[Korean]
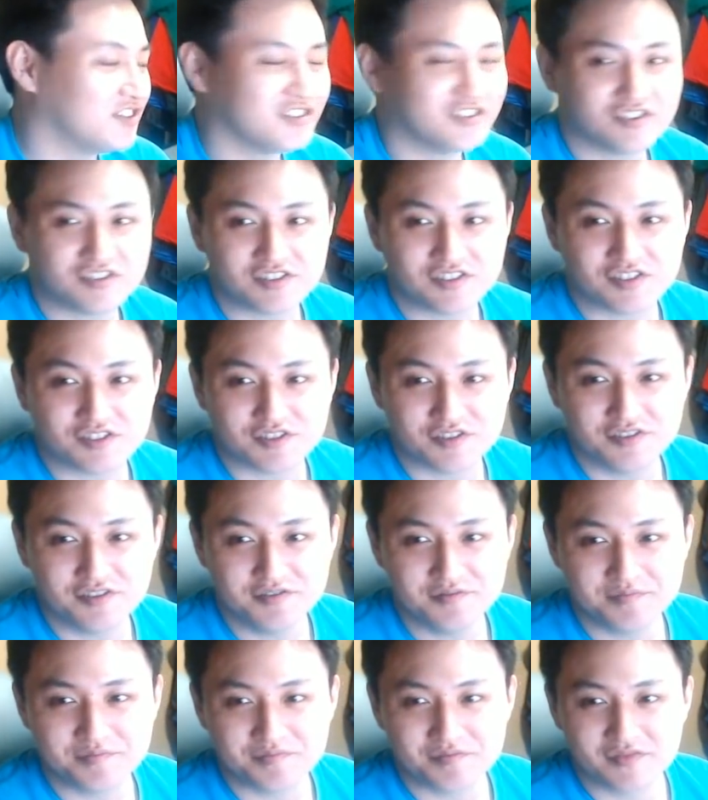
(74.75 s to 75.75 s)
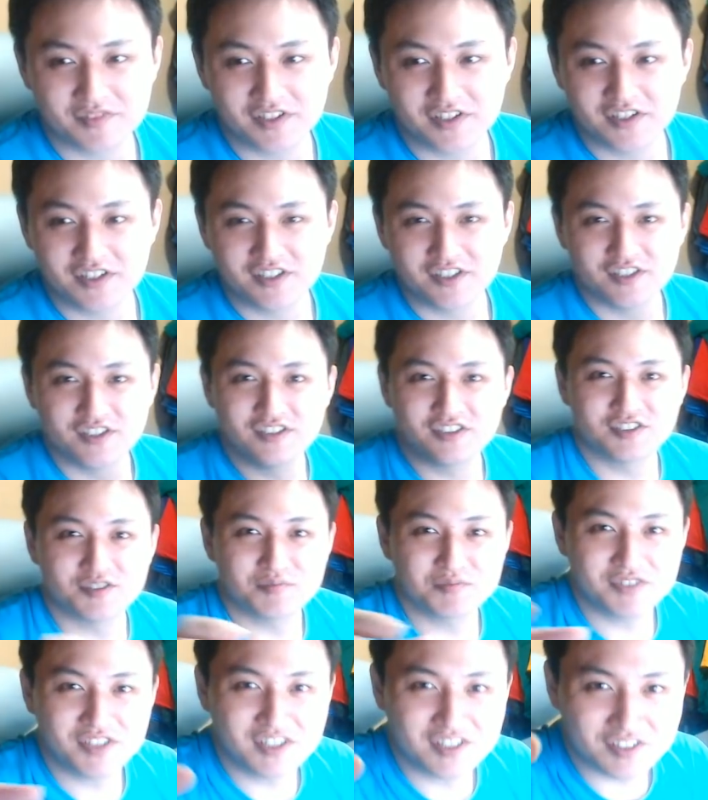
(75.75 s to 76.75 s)
있는데요,
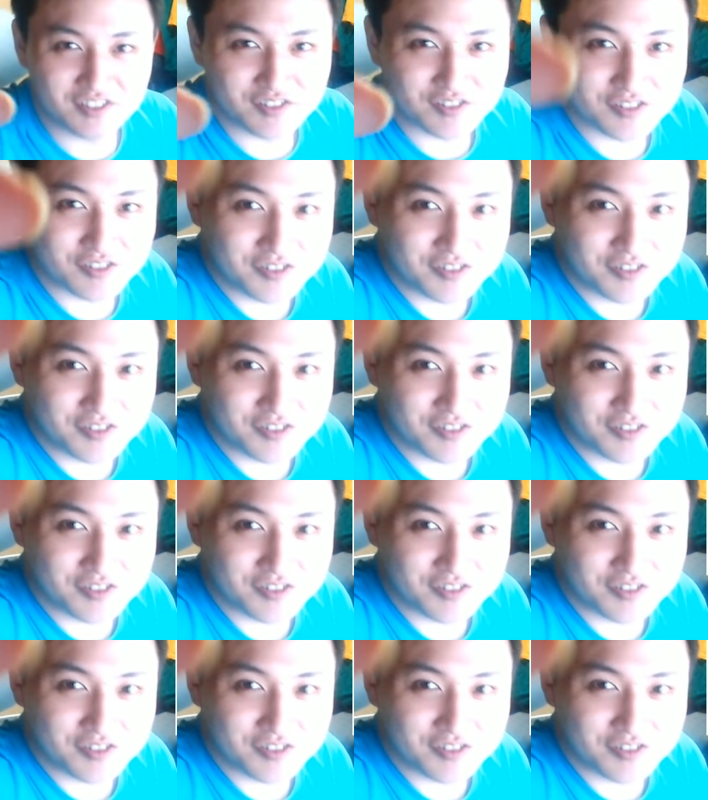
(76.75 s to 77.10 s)
심 캐릭터